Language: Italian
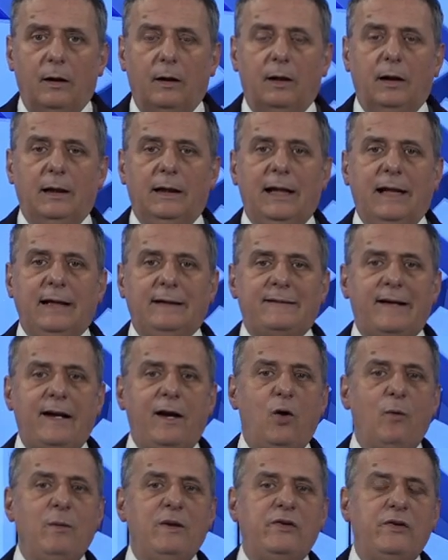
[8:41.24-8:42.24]
Le
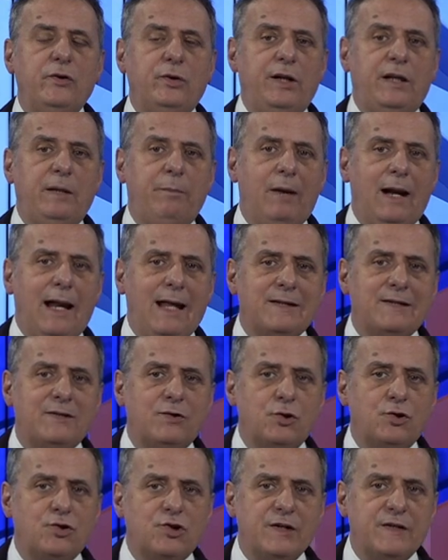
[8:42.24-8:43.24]
tre commissioni di
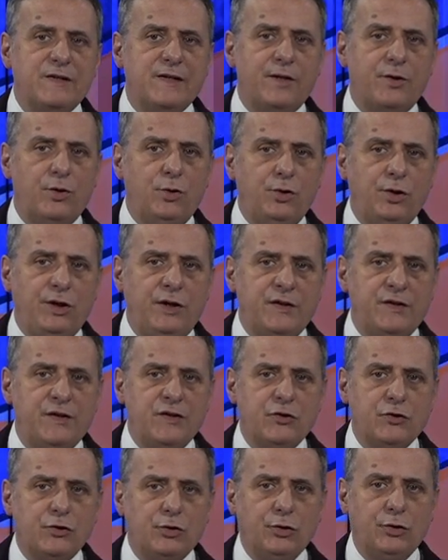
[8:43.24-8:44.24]
Palazzo Cesaroni
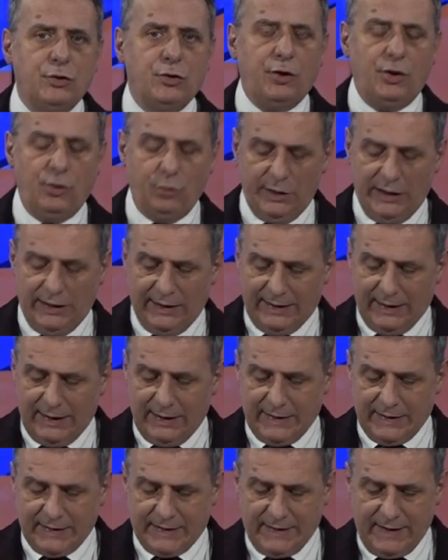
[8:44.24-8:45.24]
si sono riunite
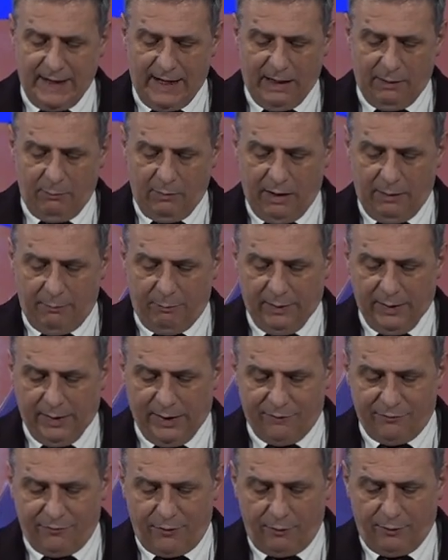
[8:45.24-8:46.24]
insieme
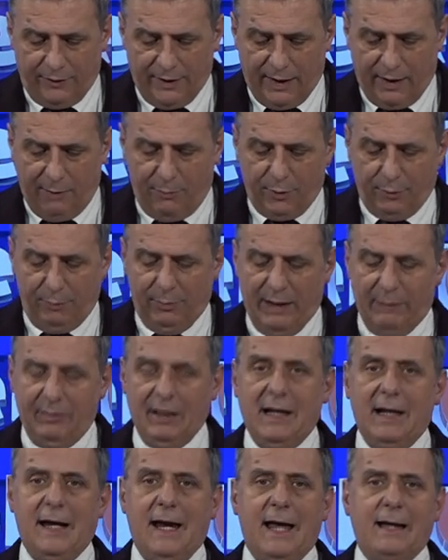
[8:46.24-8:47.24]
per affrontare i
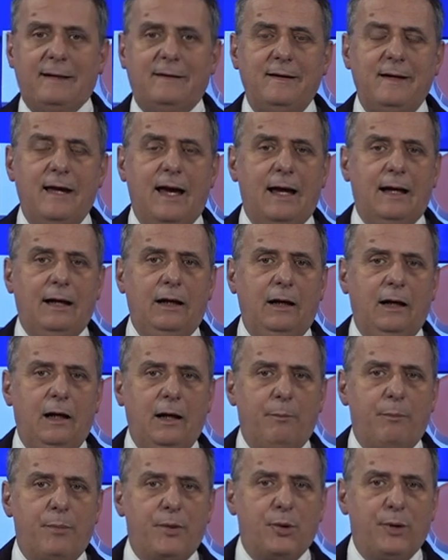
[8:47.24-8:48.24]
problemi legati
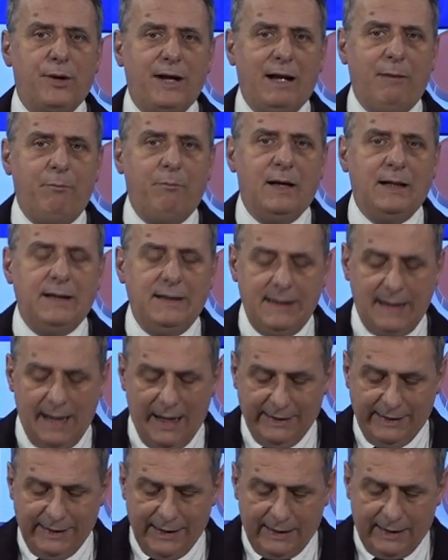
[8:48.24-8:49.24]
al programma di
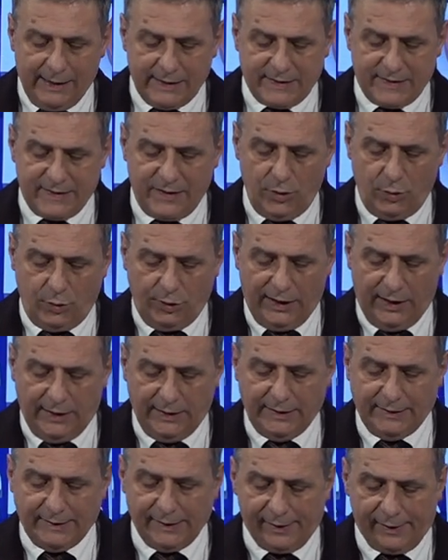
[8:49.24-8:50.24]
alienazione
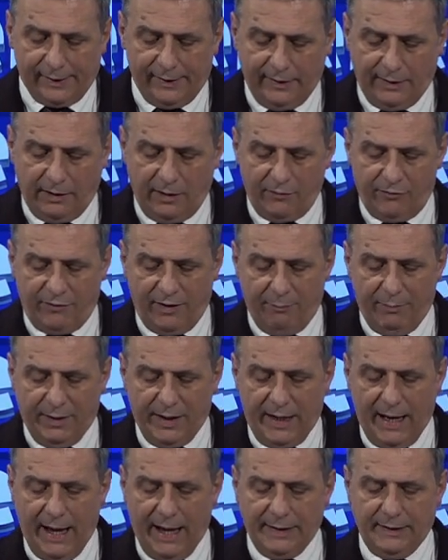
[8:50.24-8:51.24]
di terreni e
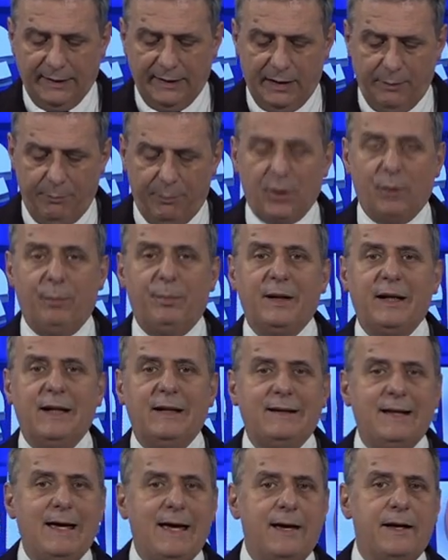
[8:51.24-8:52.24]
fabbricati di
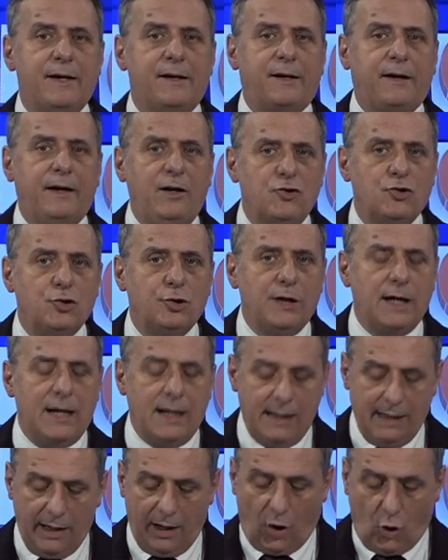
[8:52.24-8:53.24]
proprietà
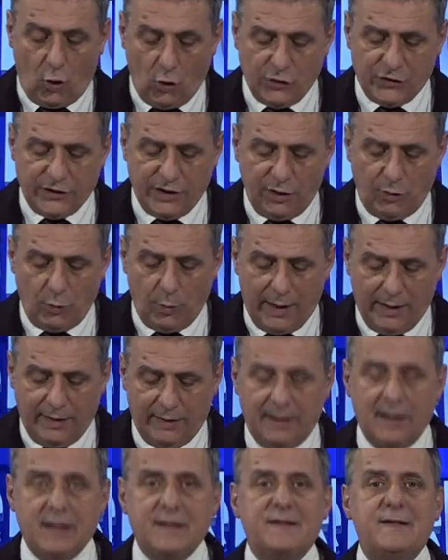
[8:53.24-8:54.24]
regionale
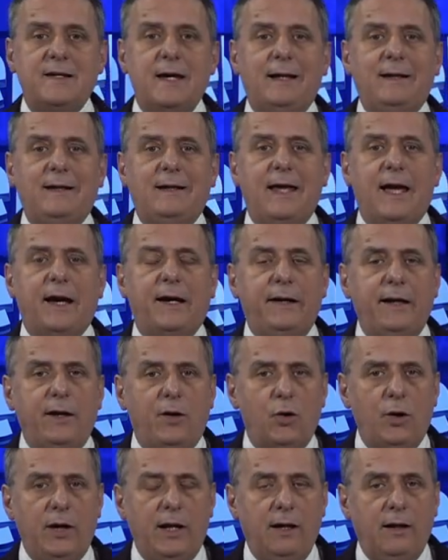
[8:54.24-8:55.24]
costituenti aziende
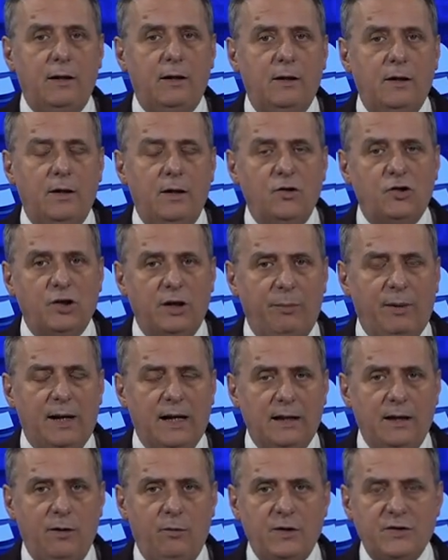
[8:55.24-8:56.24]
agricole. Ce ne
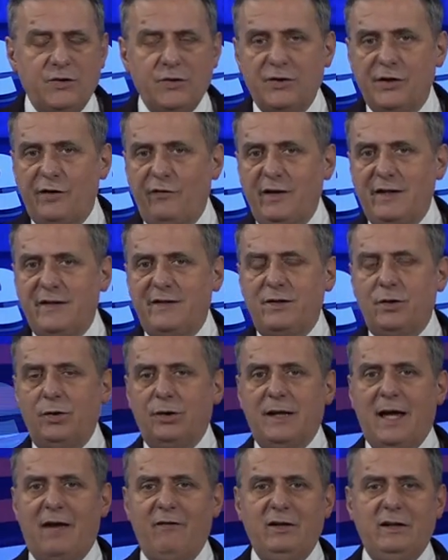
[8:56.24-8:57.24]
parla in questo servizio
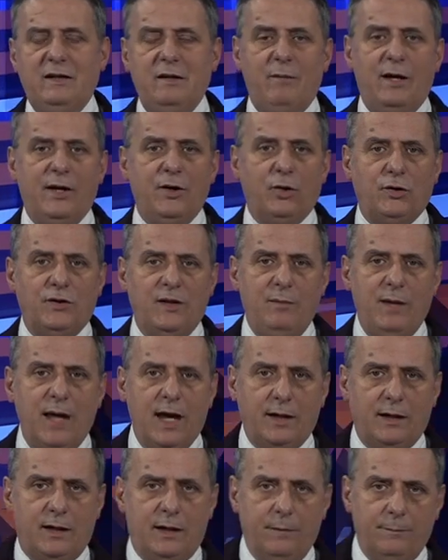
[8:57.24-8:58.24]
Davide Mariotti
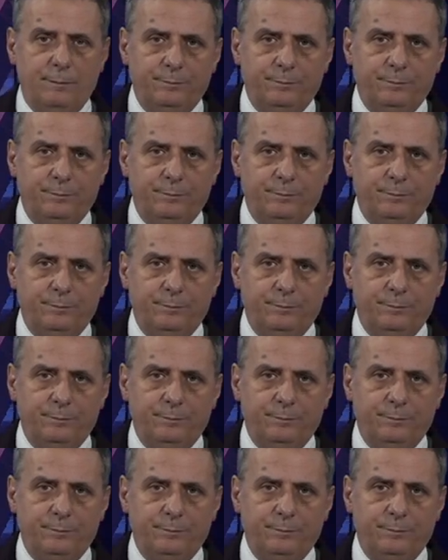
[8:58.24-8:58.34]
Bianchi.